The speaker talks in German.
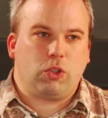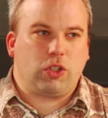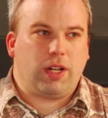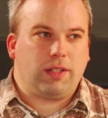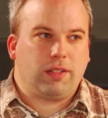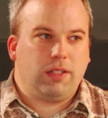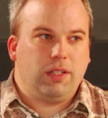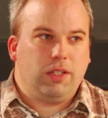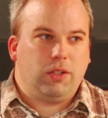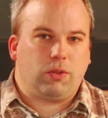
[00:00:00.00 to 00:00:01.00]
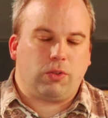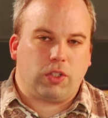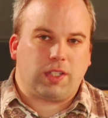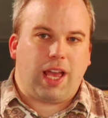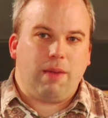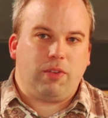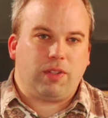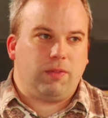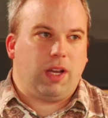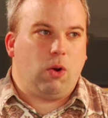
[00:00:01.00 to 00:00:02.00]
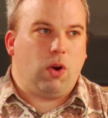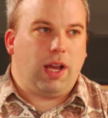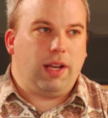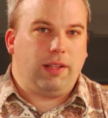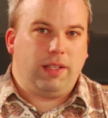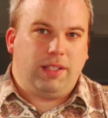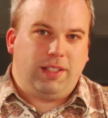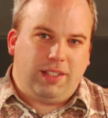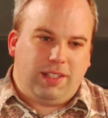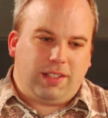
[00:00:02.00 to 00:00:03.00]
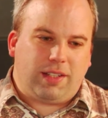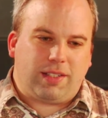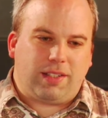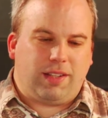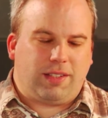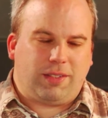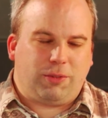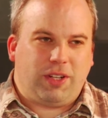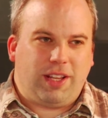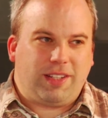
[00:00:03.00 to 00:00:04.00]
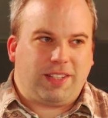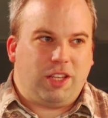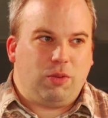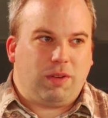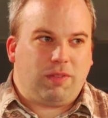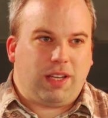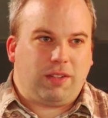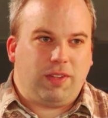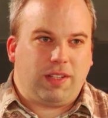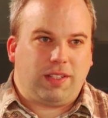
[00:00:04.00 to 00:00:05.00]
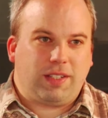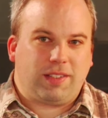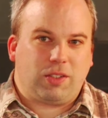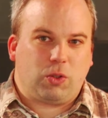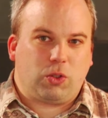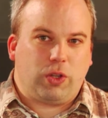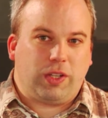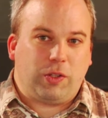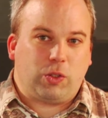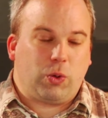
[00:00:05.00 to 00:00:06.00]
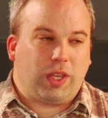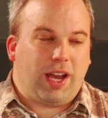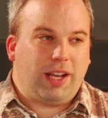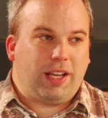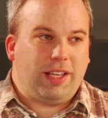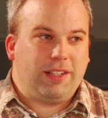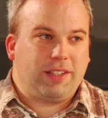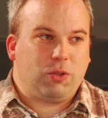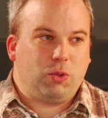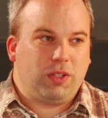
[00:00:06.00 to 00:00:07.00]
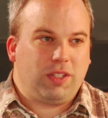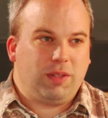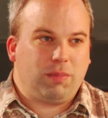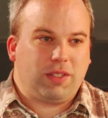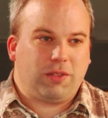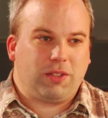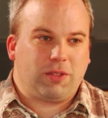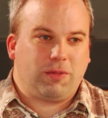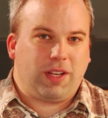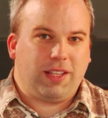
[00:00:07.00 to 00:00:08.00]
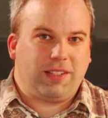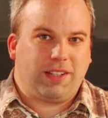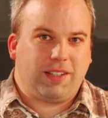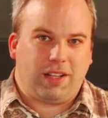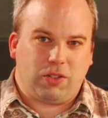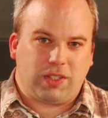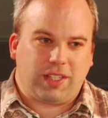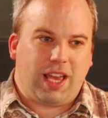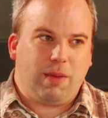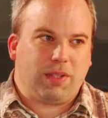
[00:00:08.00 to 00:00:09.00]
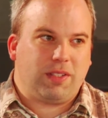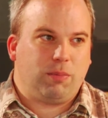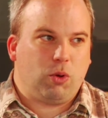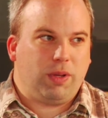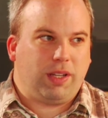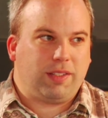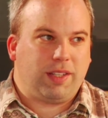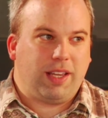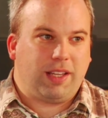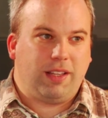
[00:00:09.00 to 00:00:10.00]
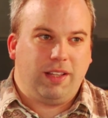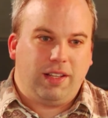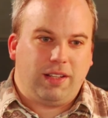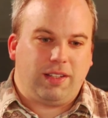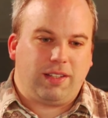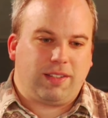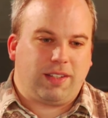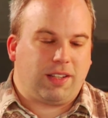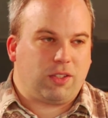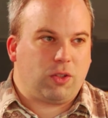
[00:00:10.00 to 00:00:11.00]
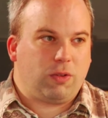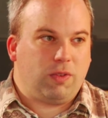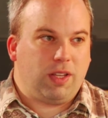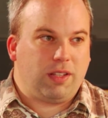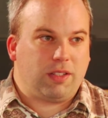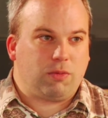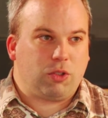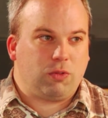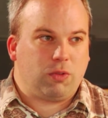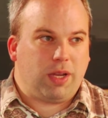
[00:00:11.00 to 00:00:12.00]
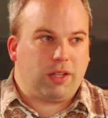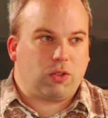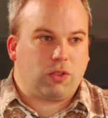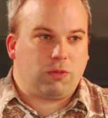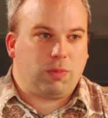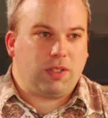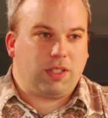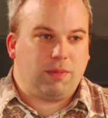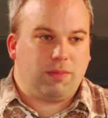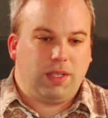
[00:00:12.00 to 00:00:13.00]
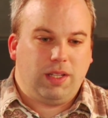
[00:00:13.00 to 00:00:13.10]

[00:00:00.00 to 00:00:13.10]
geschaltet. Und von Skype wissen wir auch alle, dass es von der NSA überwacht wird, dass es dort Trojaner, Hintertüren gibt und so weiter. Also Skype ist eine proprietäre, nicht sichere Software, inzwischen von Microsoft betrieben.